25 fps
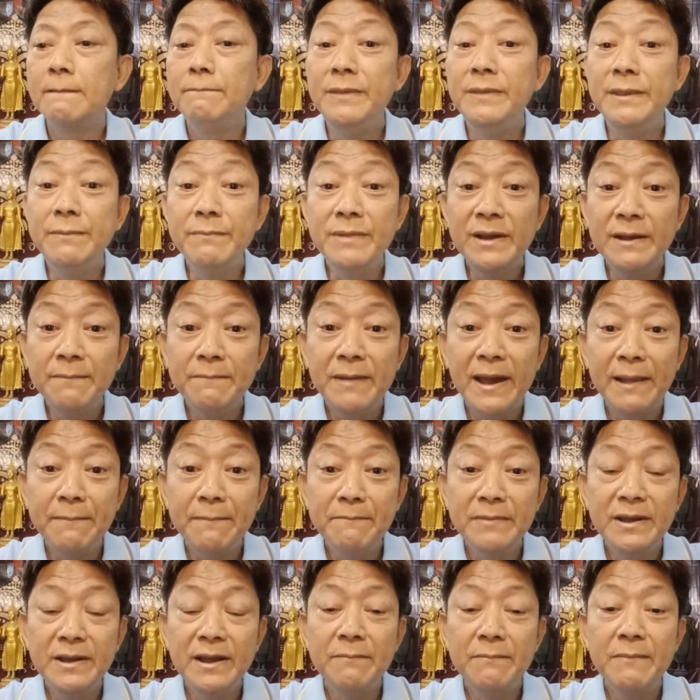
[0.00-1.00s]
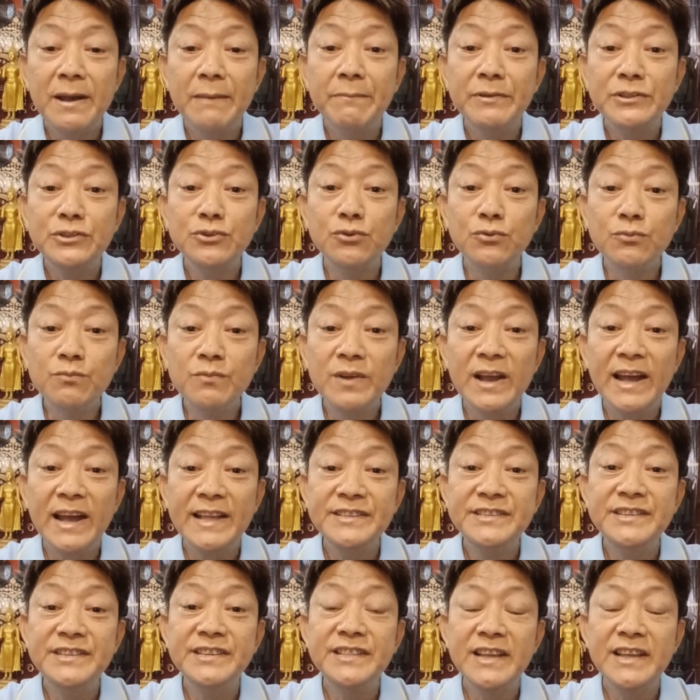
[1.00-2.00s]
มีเมืองพันเมืองมาประชุมการ
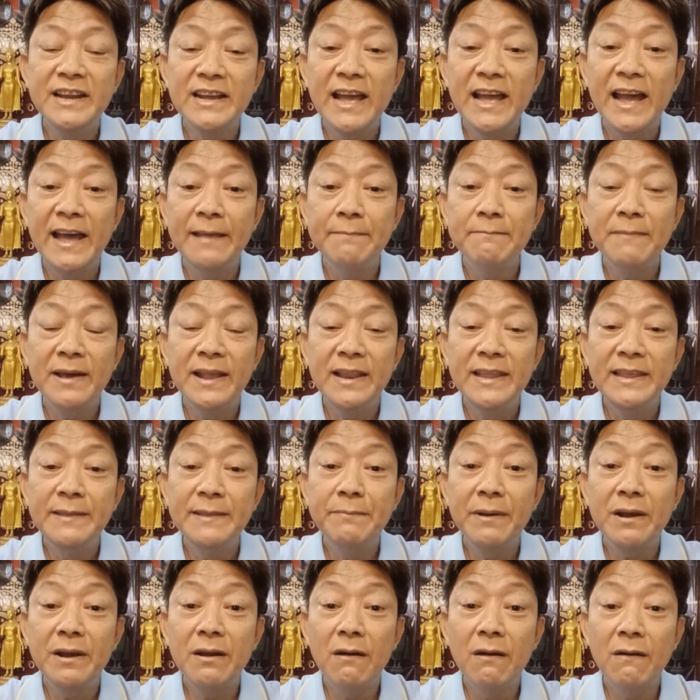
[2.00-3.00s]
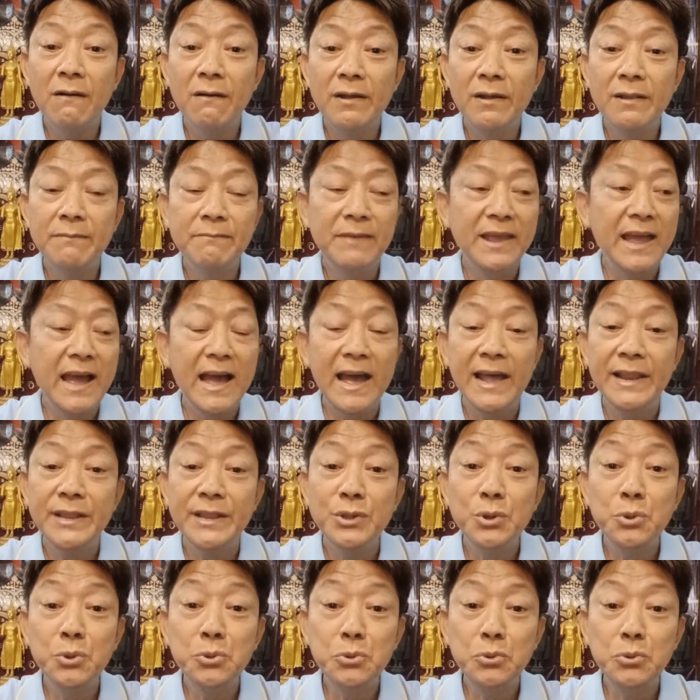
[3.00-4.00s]
ชินการมาลีปกรณ์ไปอ่าน
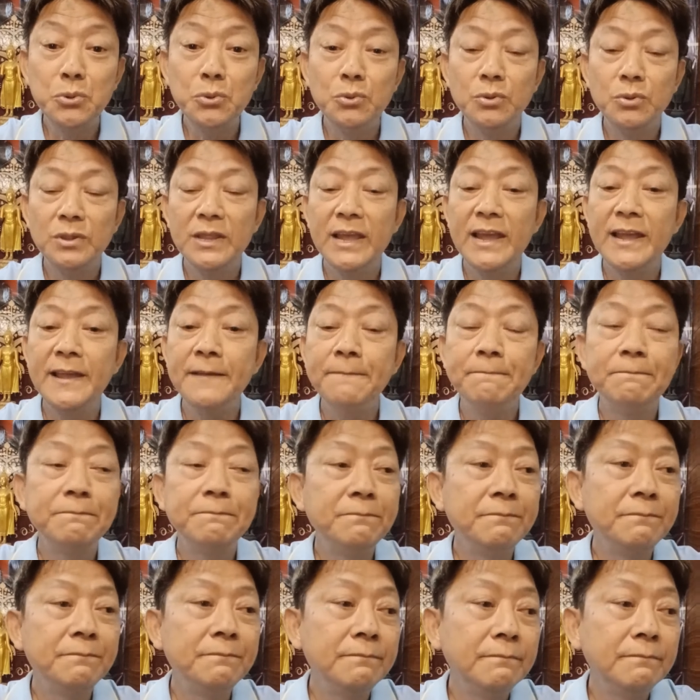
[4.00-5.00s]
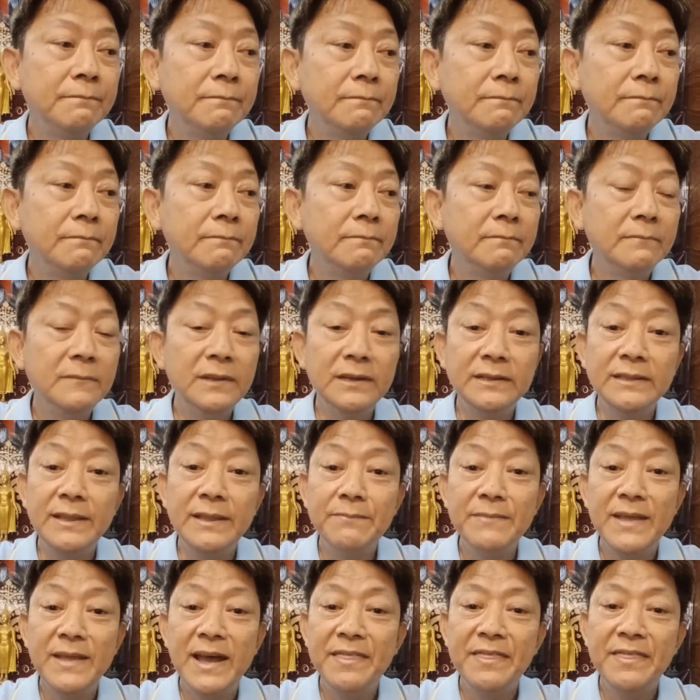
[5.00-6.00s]
ดูนะหรือ
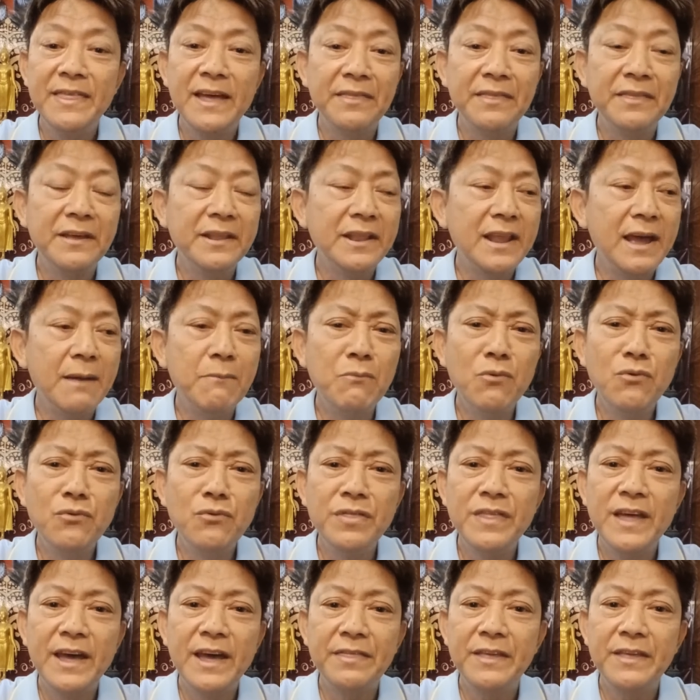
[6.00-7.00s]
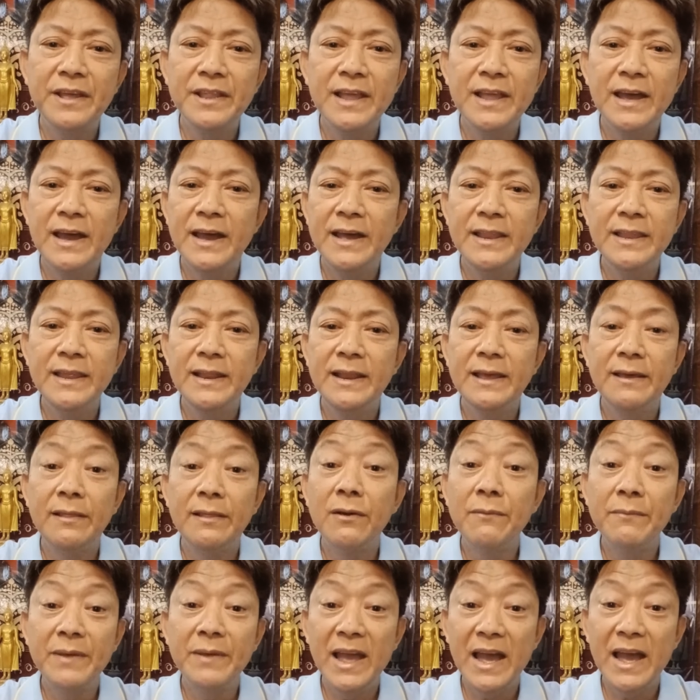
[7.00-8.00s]
ตำนานศาสนามูลศาสนาเนี่ยเราล
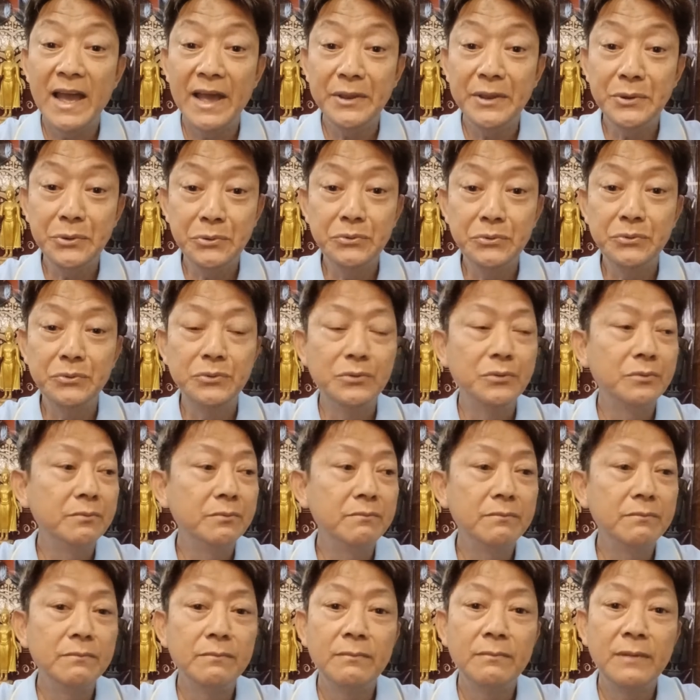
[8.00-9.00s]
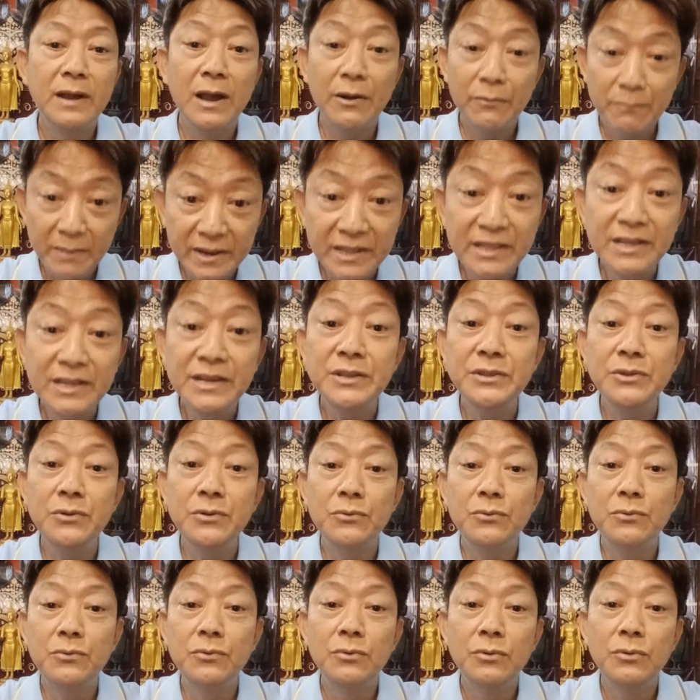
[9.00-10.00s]
องไปหาดูเขาบันทึกอ
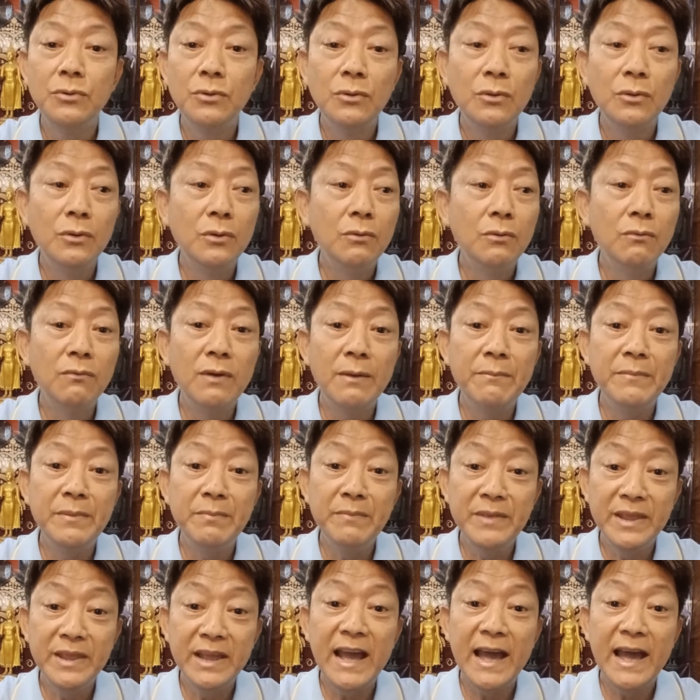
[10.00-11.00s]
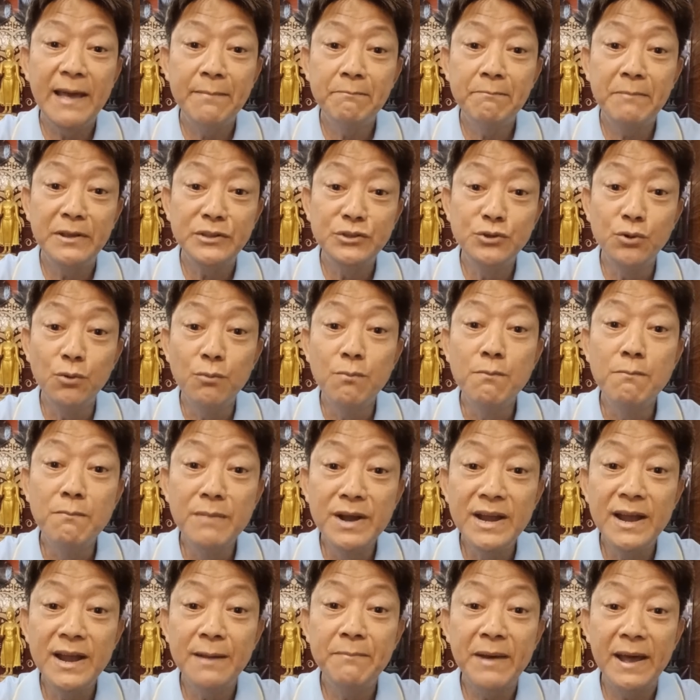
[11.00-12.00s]
ยู่ว่ามันมีการประชุม
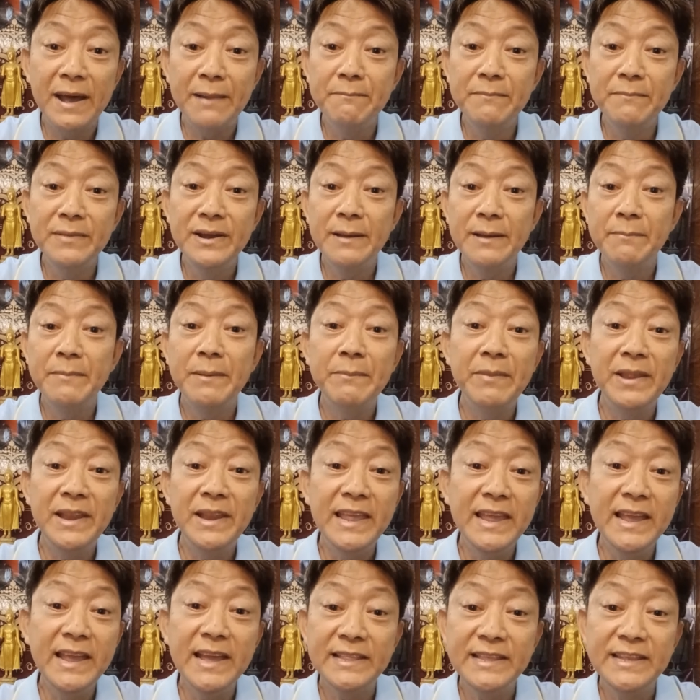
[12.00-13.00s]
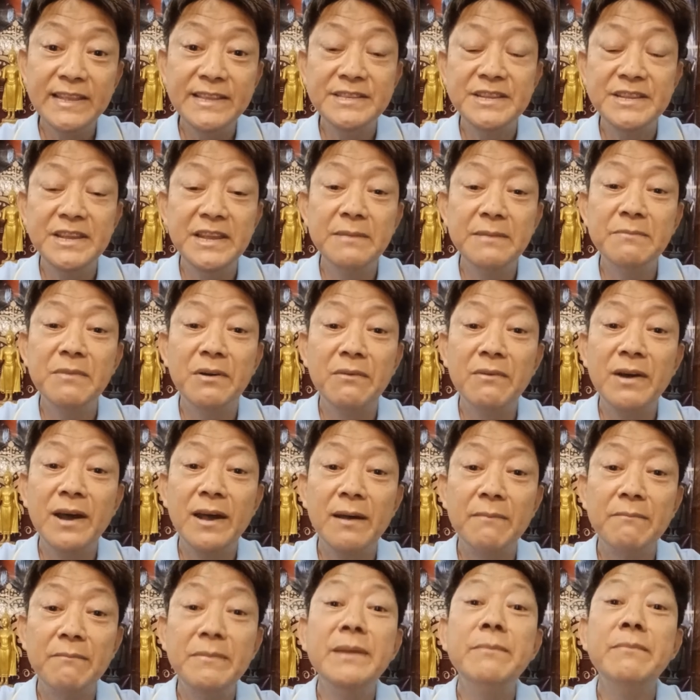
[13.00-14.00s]
เมืองพันเมืองมาไปลิงก์กับที่จีนบอกว่า
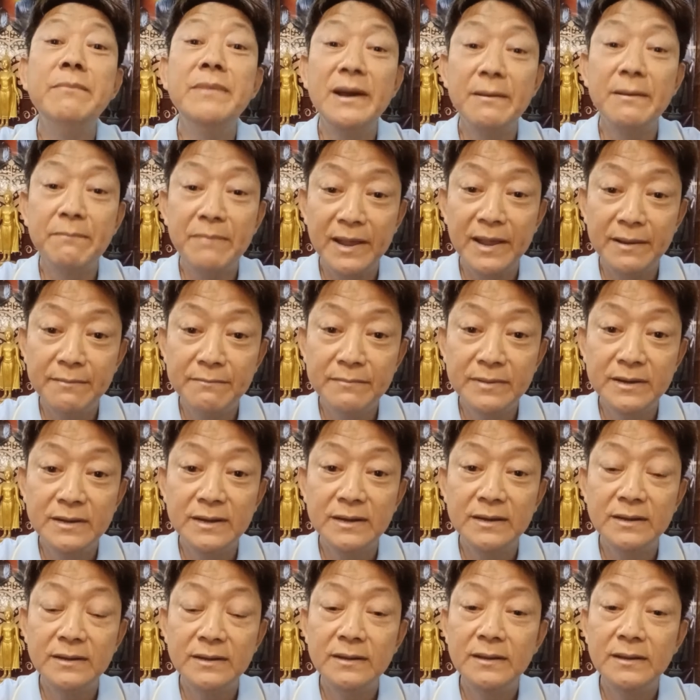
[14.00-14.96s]
มีเมืองพันเมือง